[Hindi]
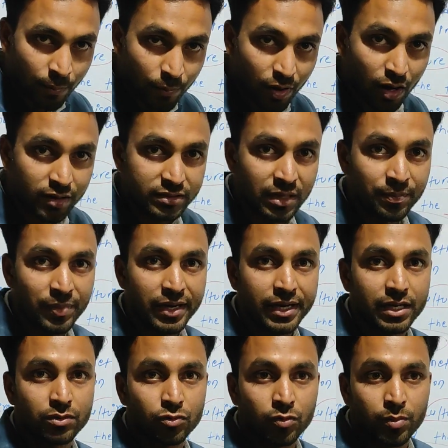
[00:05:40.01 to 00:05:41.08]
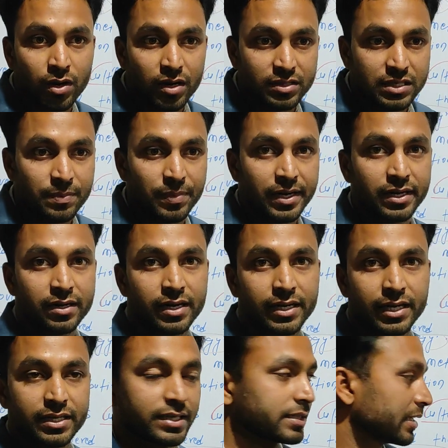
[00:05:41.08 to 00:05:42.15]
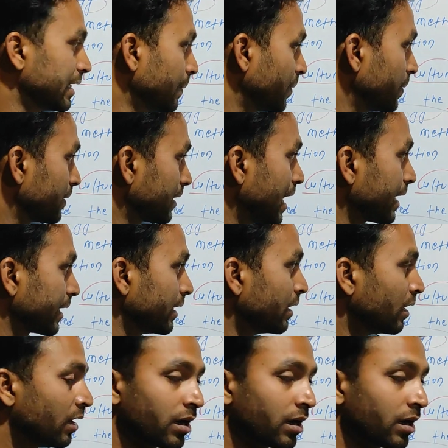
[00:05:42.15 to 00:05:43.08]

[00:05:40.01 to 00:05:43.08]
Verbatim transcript: ब्लड सैंपलिंग के थ्रू ब्लड सैंपलिंग करके जैसे कि आपकी बताया कि